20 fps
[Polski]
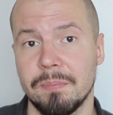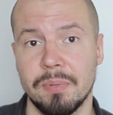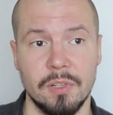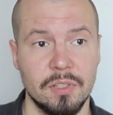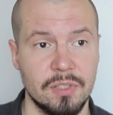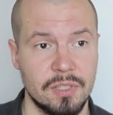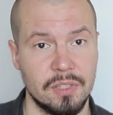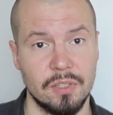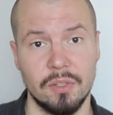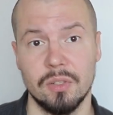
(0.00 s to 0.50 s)

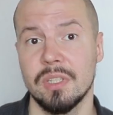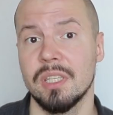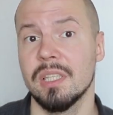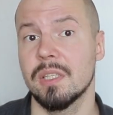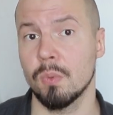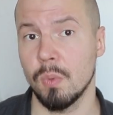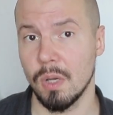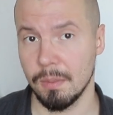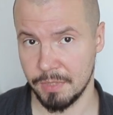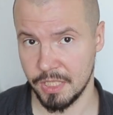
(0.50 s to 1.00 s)
po stronie
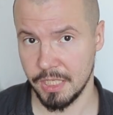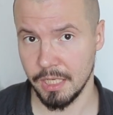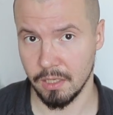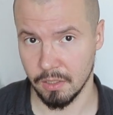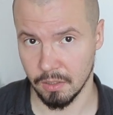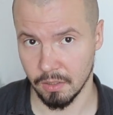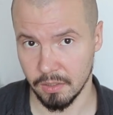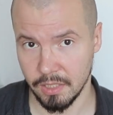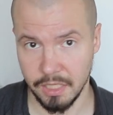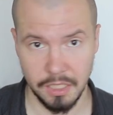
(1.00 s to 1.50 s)

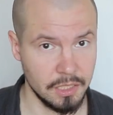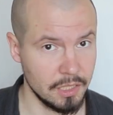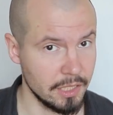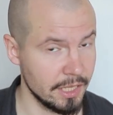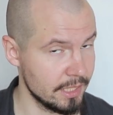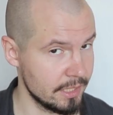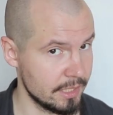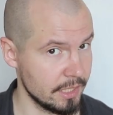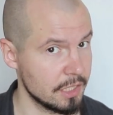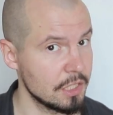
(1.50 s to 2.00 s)
słabszego, jeśli
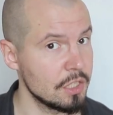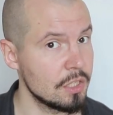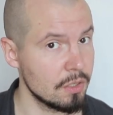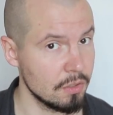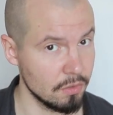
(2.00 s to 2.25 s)
jest jakiś